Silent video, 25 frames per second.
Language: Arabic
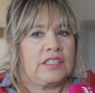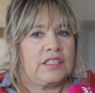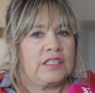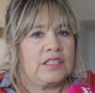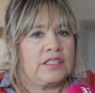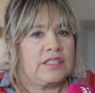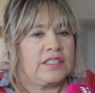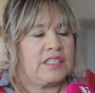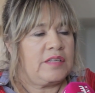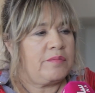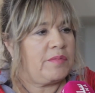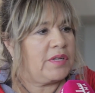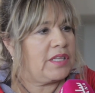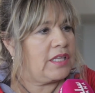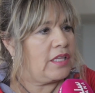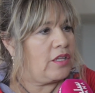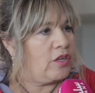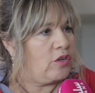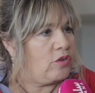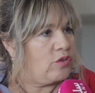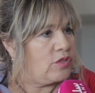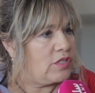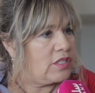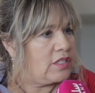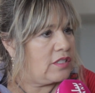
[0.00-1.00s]
سمه
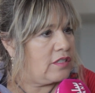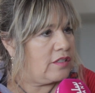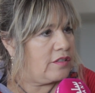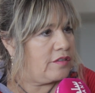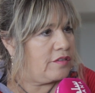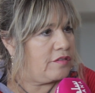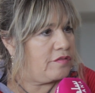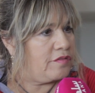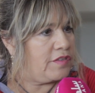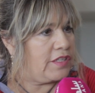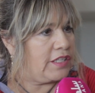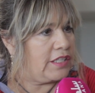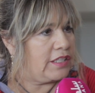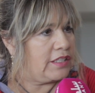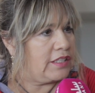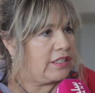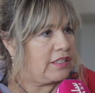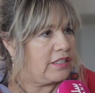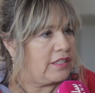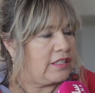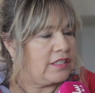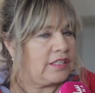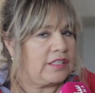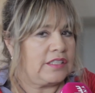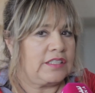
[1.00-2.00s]
الحزن في
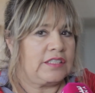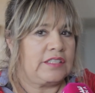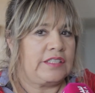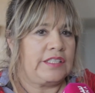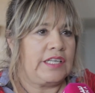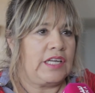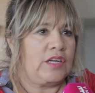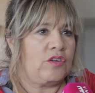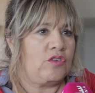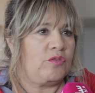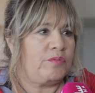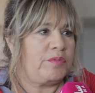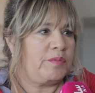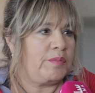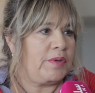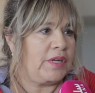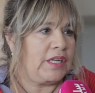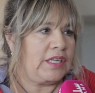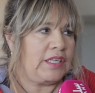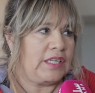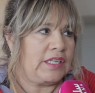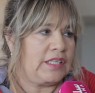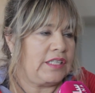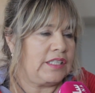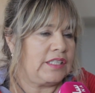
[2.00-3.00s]
العينين ديالهم بما
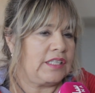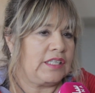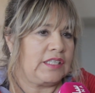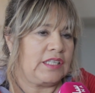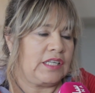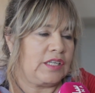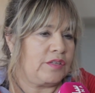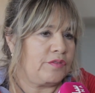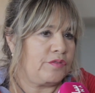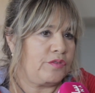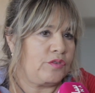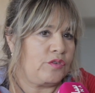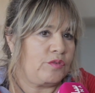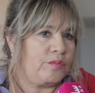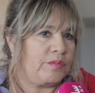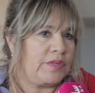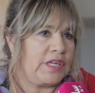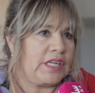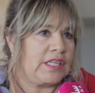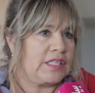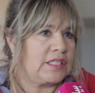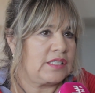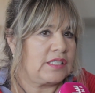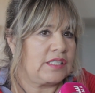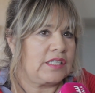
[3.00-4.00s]
انني كنعرفهم
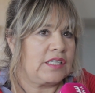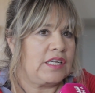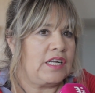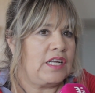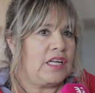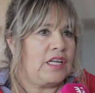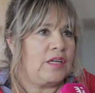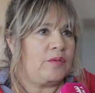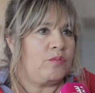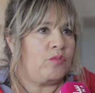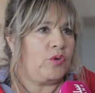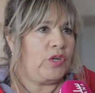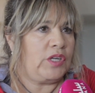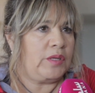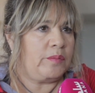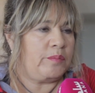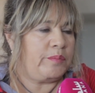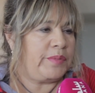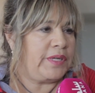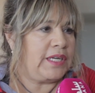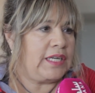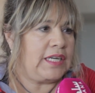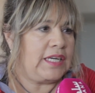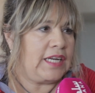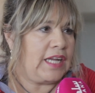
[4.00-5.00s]
ناس
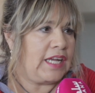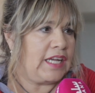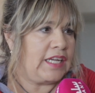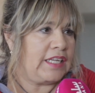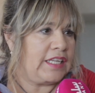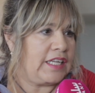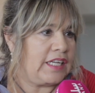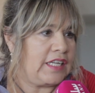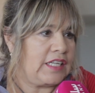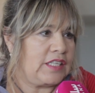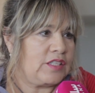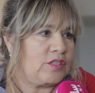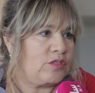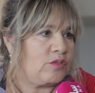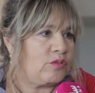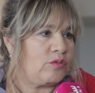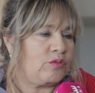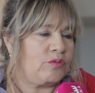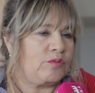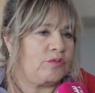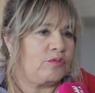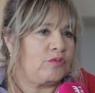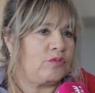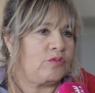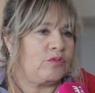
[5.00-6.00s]
محبين للحياه
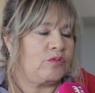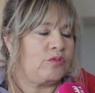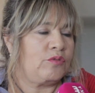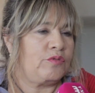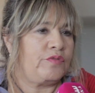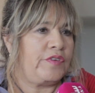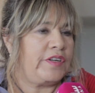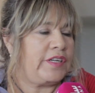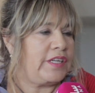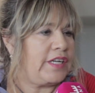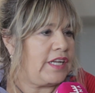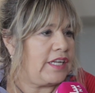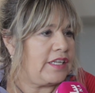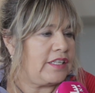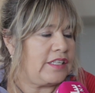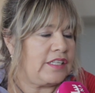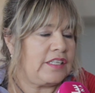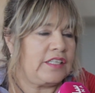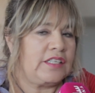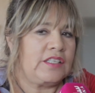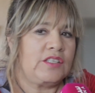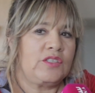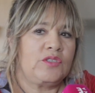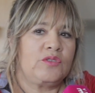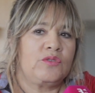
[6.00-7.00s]

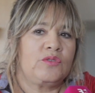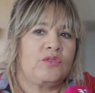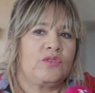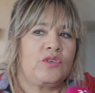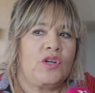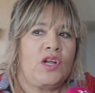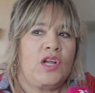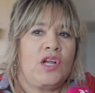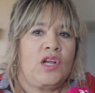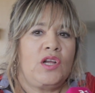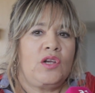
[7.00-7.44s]
وفنانين